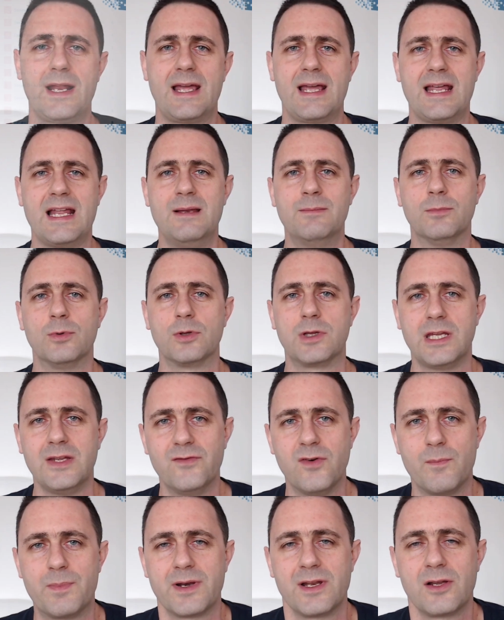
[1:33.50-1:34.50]
è il
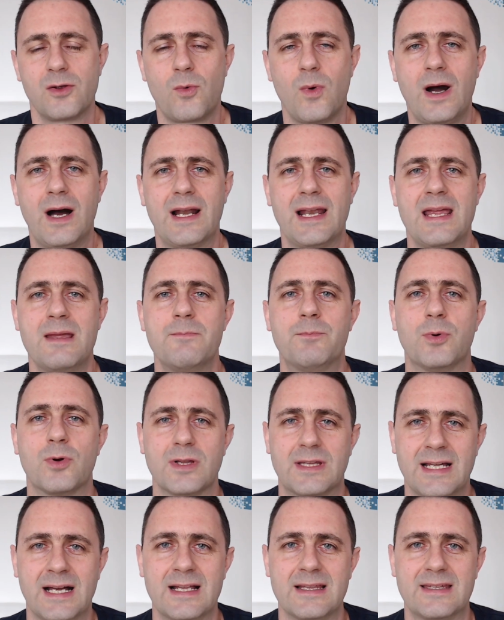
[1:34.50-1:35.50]
motivo per il quale è
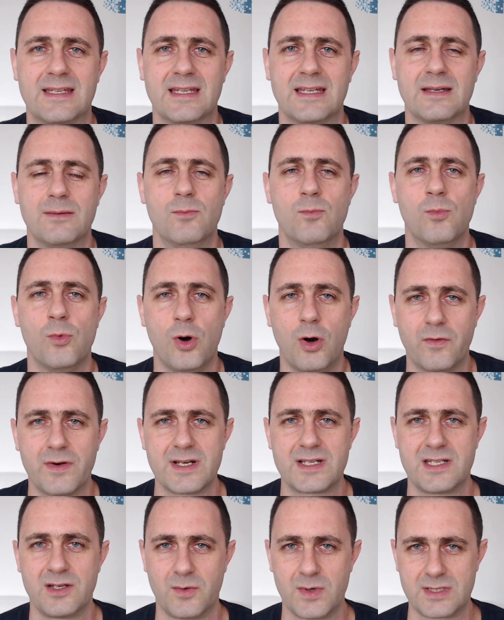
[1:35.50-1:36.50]
importante
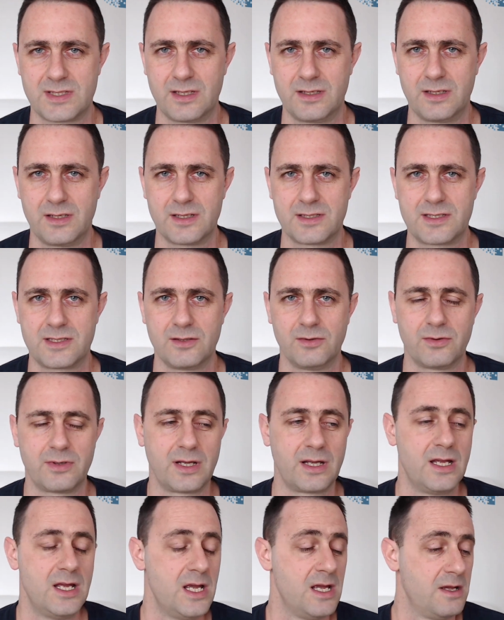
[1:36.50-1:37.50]
muoversi in questa
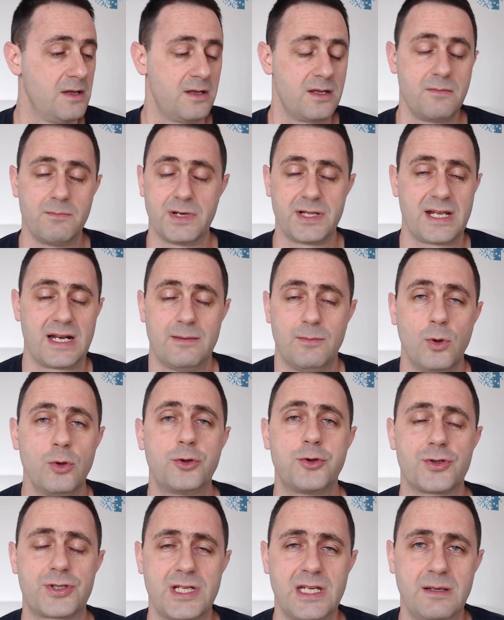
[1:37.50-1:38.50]
direzione? In maniera
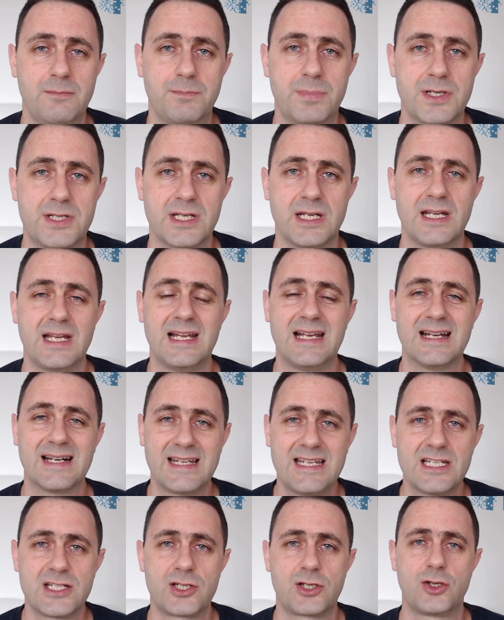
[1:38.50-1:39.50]
molto semplice, il
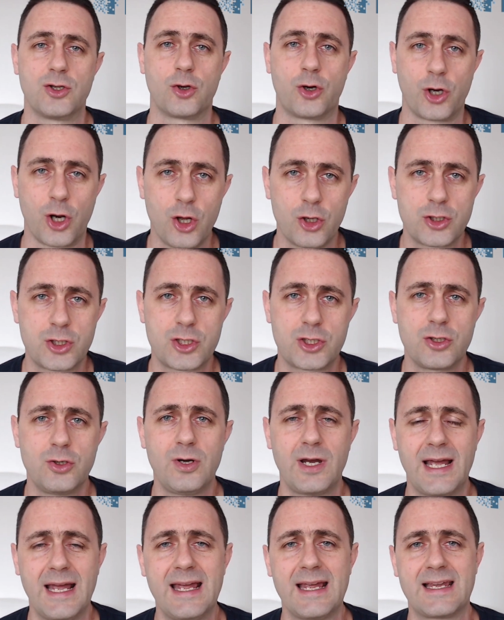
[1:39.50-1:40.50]
rischio
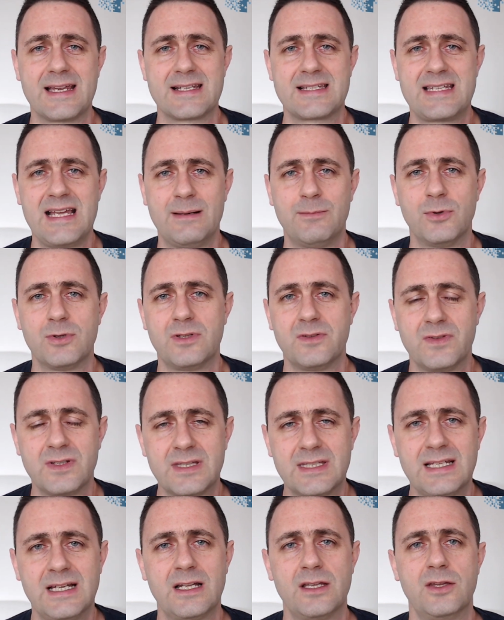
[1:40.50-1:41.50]
grosso è che stiamo
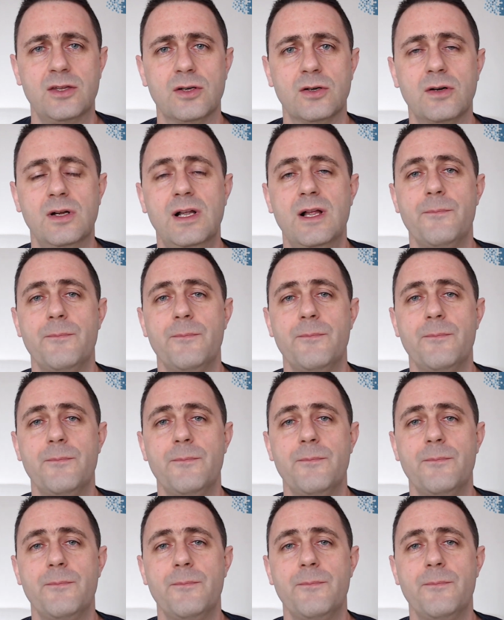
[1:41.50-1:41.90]
diventando